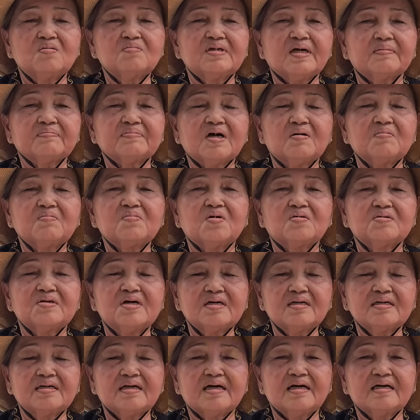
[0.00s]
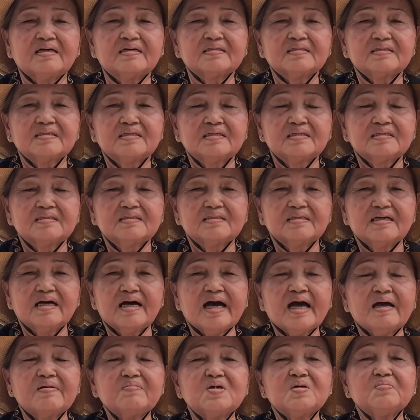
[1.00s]
cũng lập công vào đức là
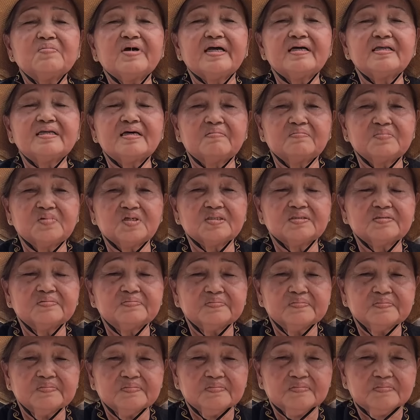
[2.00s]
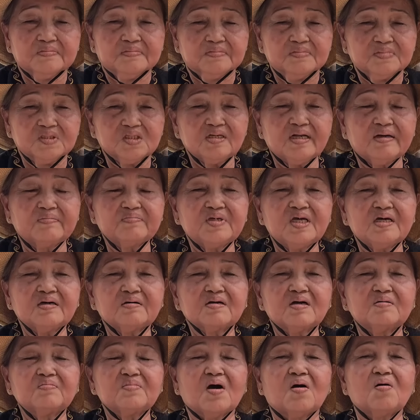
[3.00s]
hai mươi mấy năm rồi à. tôi làm việc
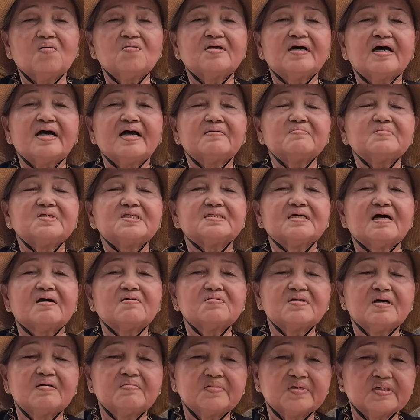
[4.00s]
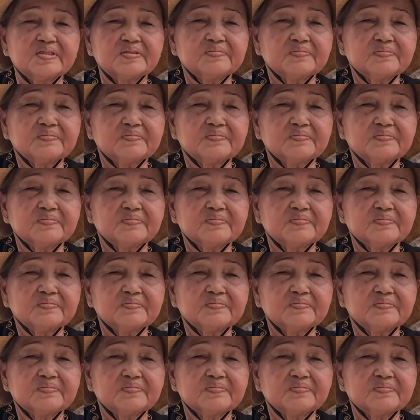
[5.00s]
ra mẫu là hai mươi sáu năm